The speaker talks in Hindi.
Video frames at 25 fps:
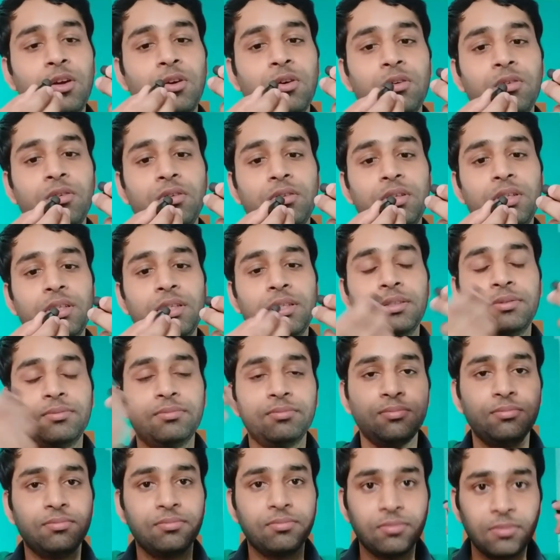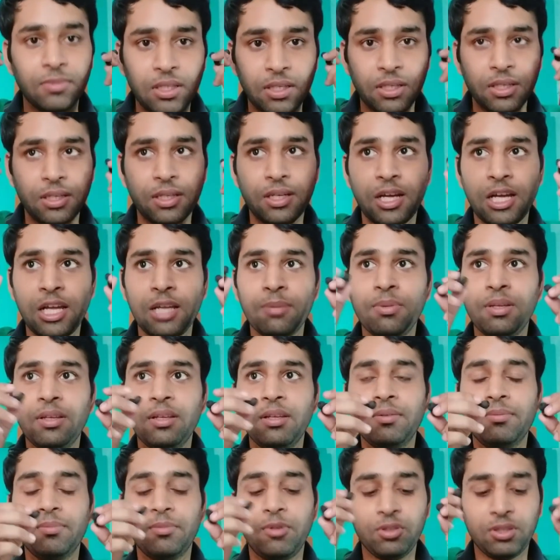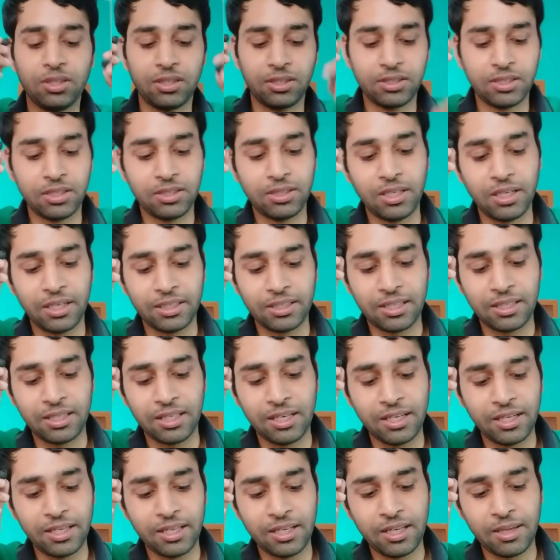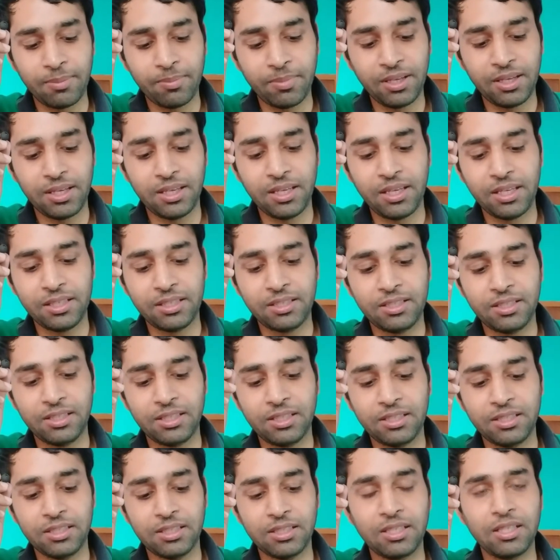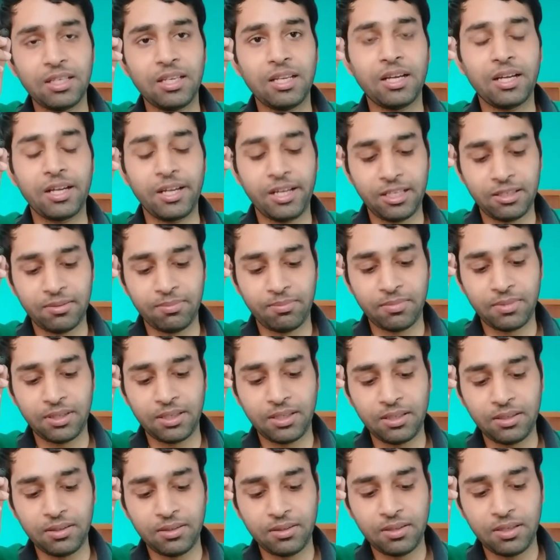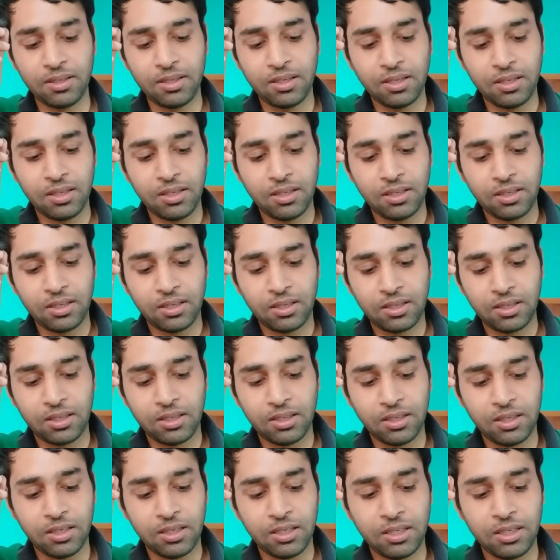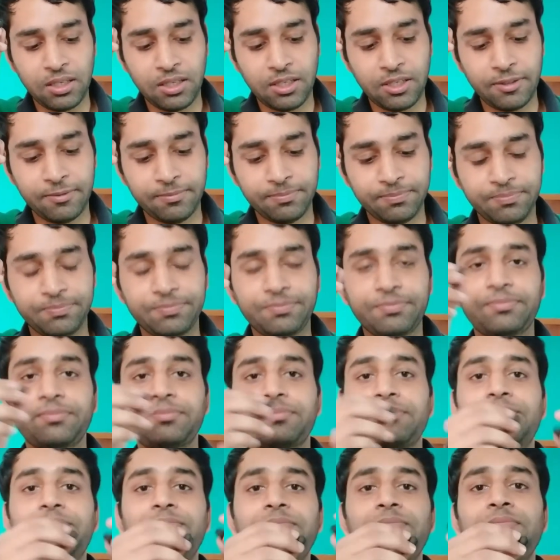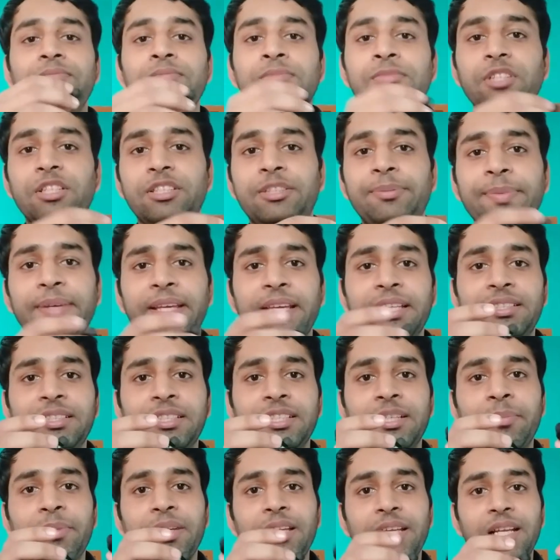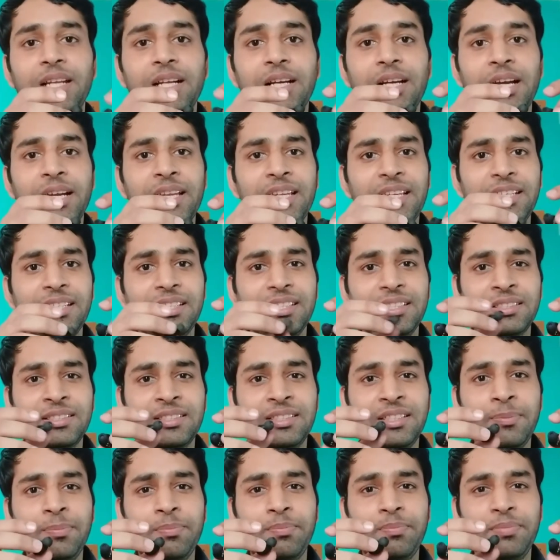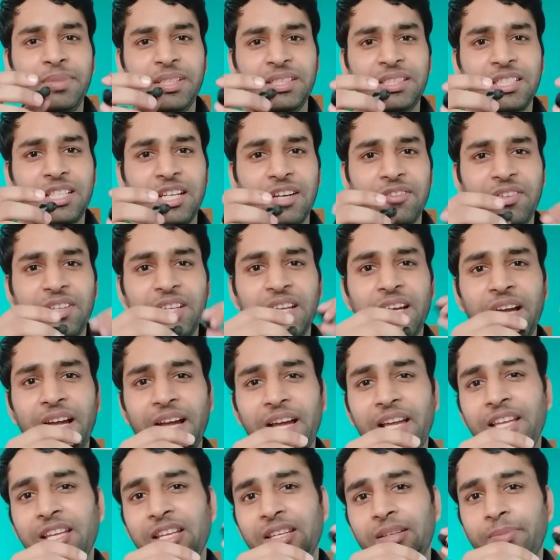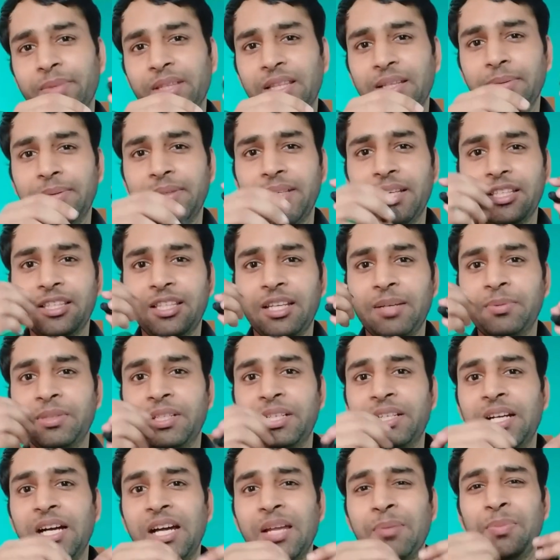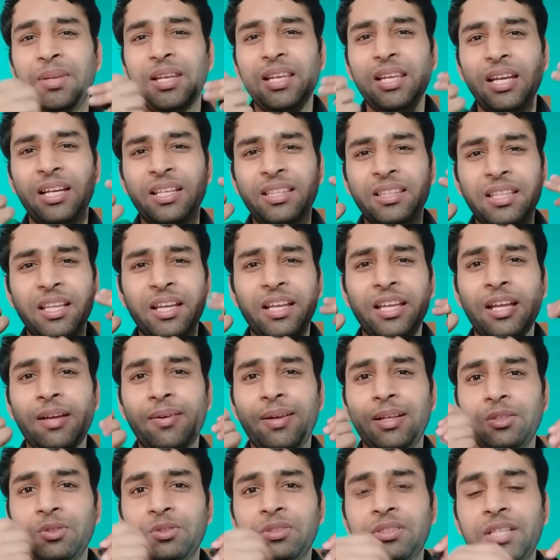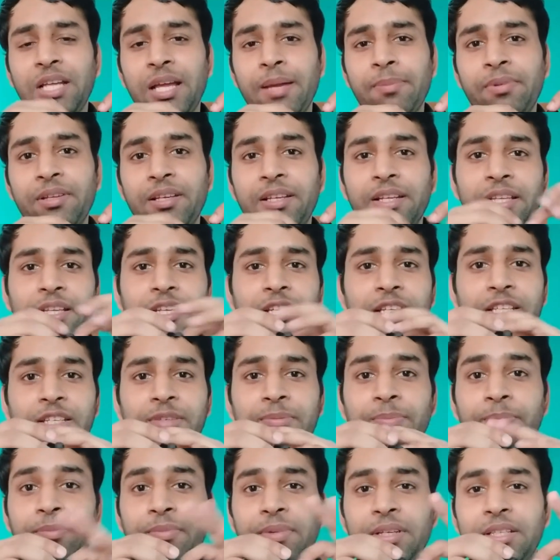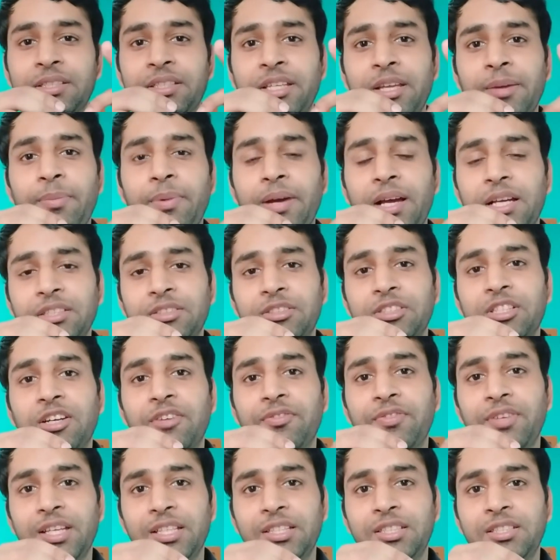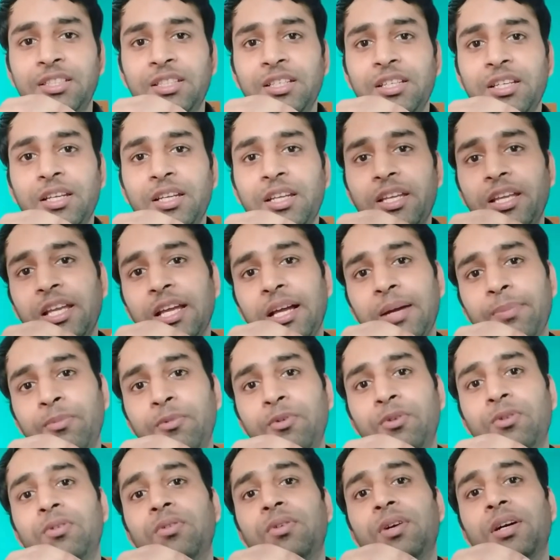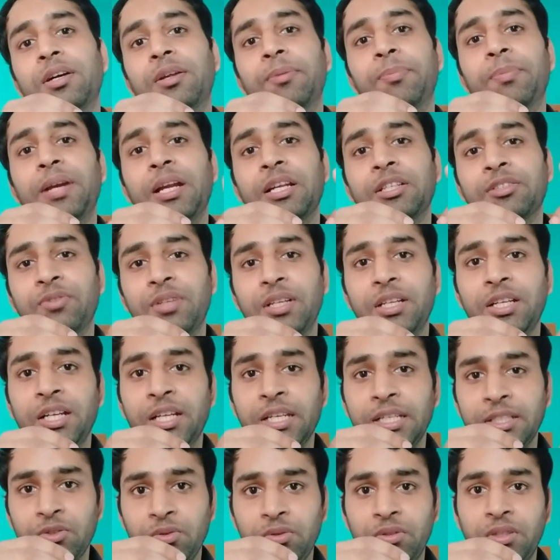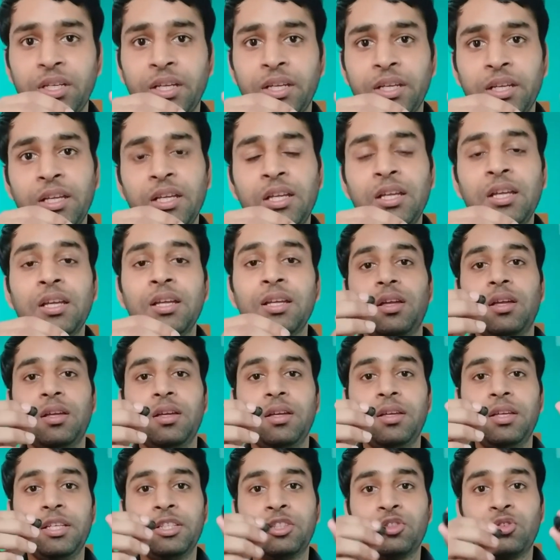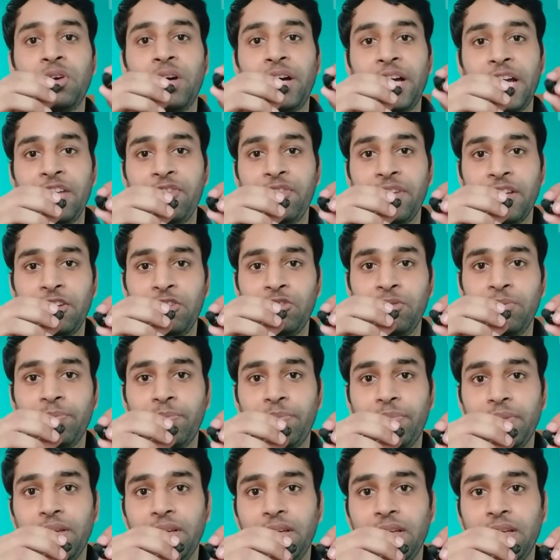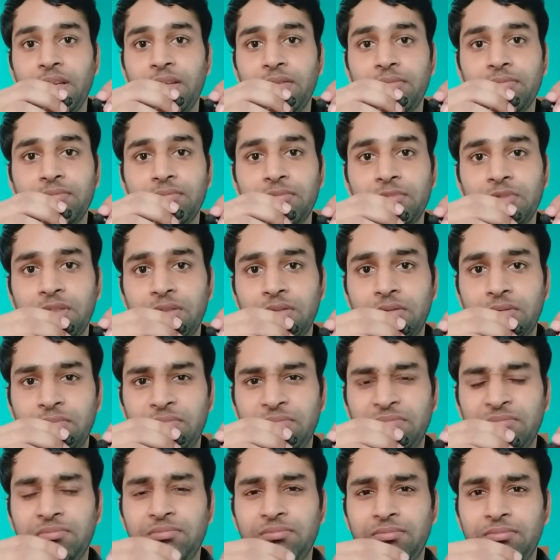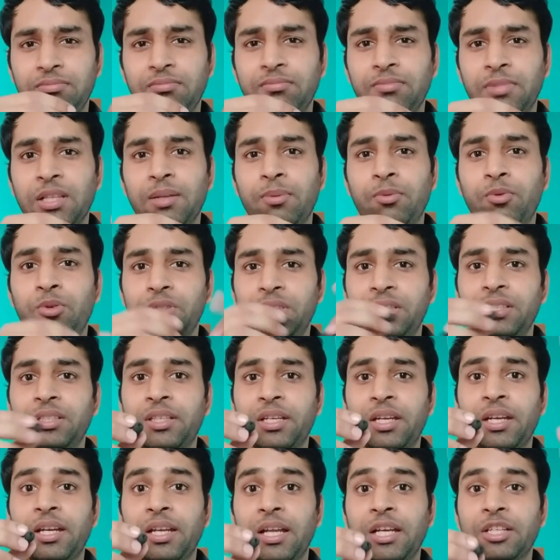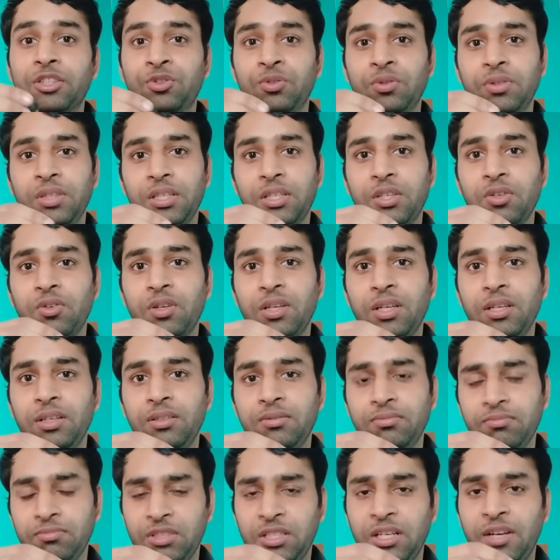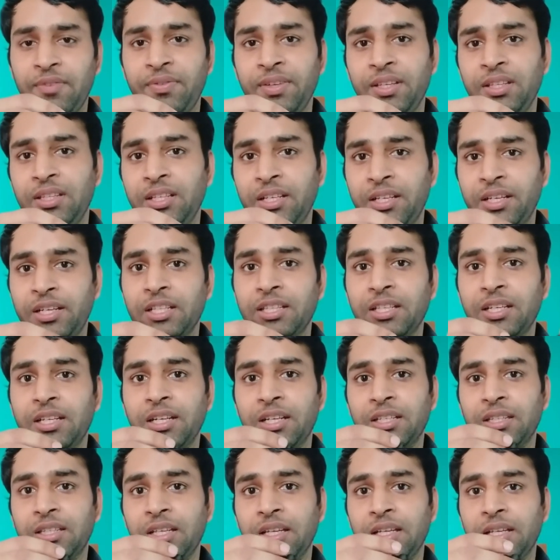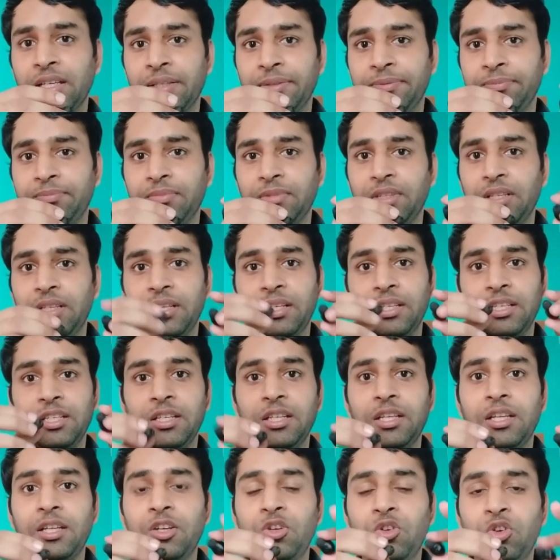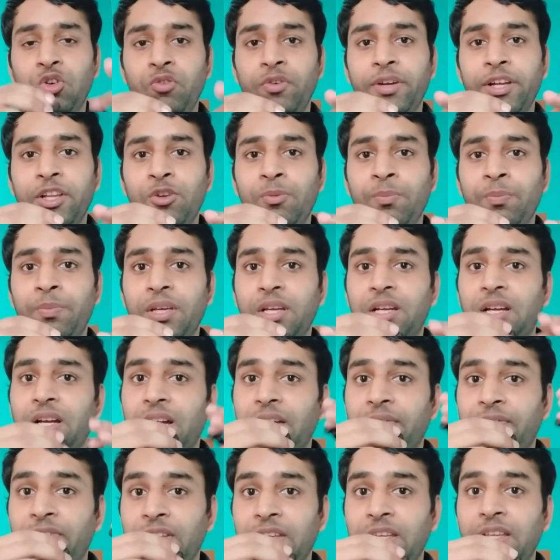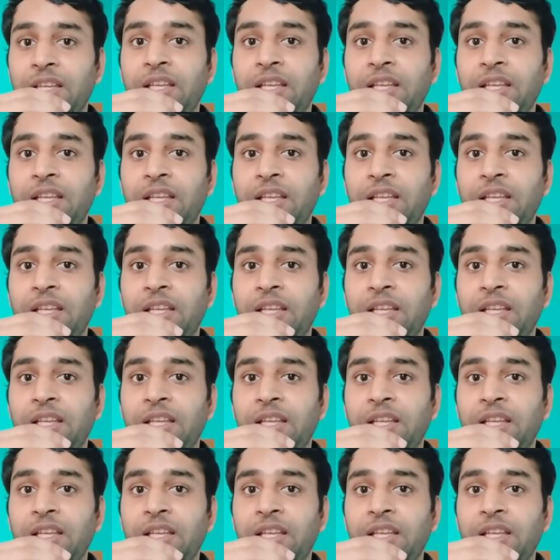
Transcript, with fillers: और कान में बहुत अच्छा से लग जाता है लेकिन हमें एक चीज़ लगा इसमें कि इसमें एक चीज़ हमें ये लगा कि इसकी पिच काफ़ी हाई है मतलब कि एक तरफ से कान में लगता है आवाज़ उस टाइप की लेकिन इसके बास काफ़ी अच्छी है कि आपको अगर ब्रास वाले गाने सुन रहे हैं इसको हाई वैल्यूम पे मतलब कोशिश करें ना सुने क्योंकि काफ़ी दिक्कतें करता है लेकिन लो वैल्यूम पे काफ़ी